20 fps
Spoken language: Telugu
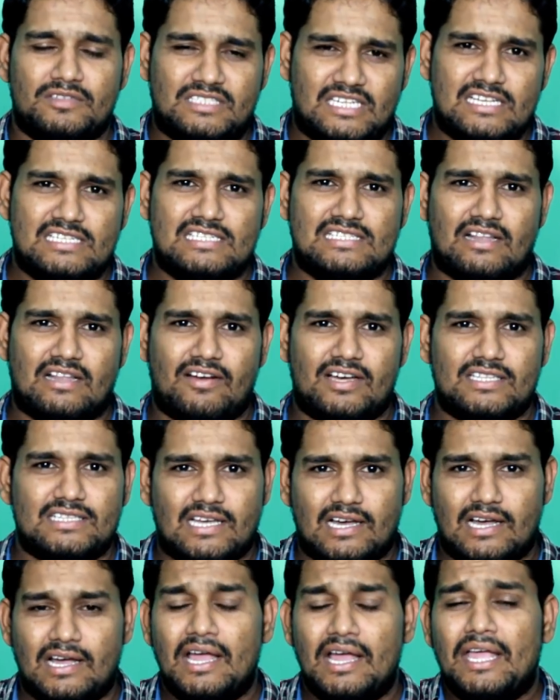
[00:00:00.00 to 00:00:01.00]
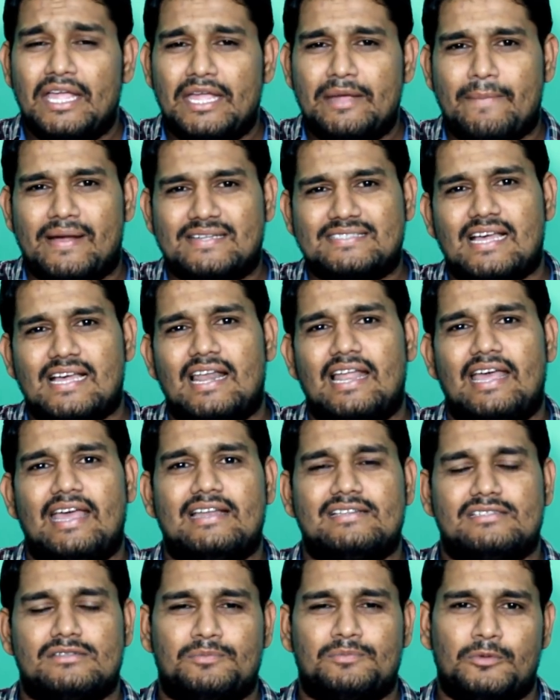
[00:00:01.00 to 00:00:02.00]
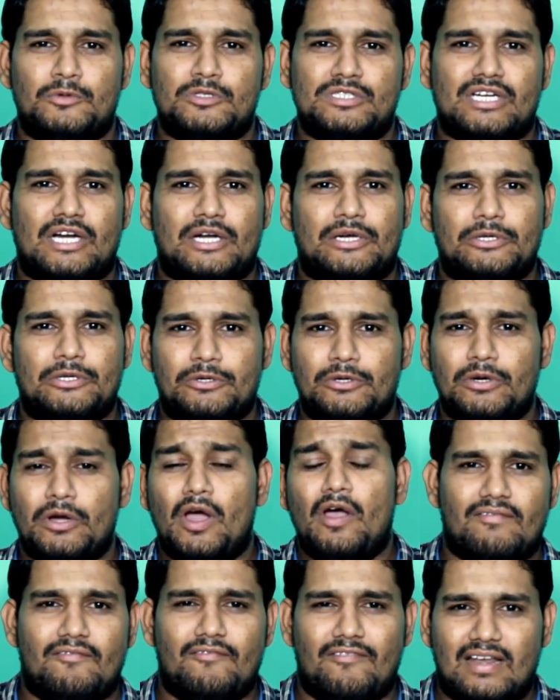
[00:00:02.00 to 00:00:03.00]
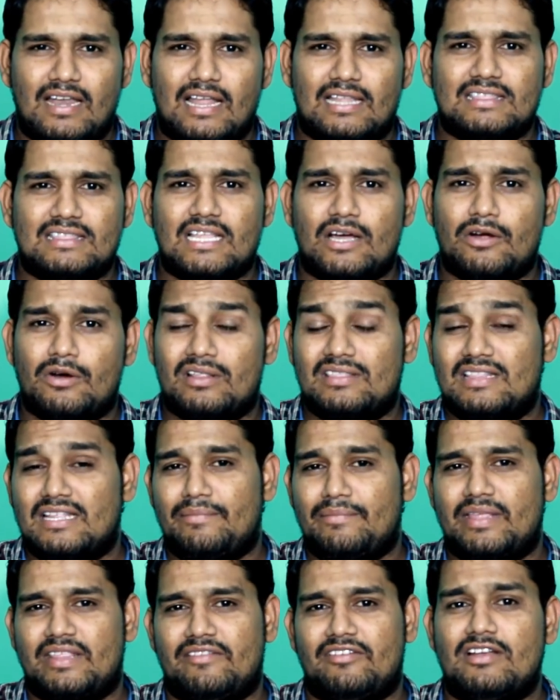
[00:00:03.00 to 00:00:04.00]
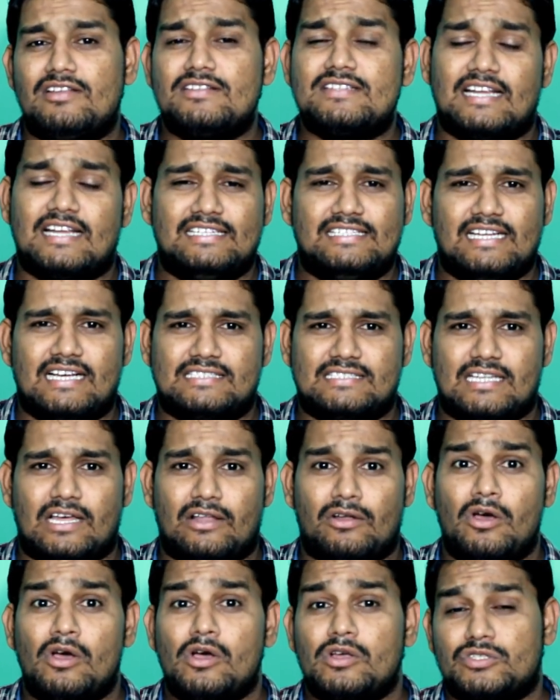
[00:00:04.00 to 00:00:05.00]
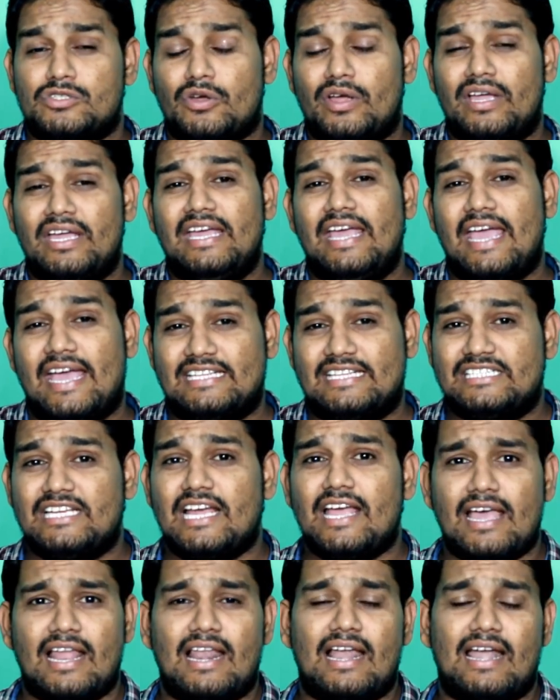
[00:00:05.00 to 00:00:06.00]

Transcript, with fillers: చేసిన తర్వాత ఈ మసాలా లేయర్స్ పూసినట్టు వీళ్ళంతా కూడా దీని మీద వీళ్ళు సెట్ చేస్తారు సో ఈ హెచ్ఏఎల్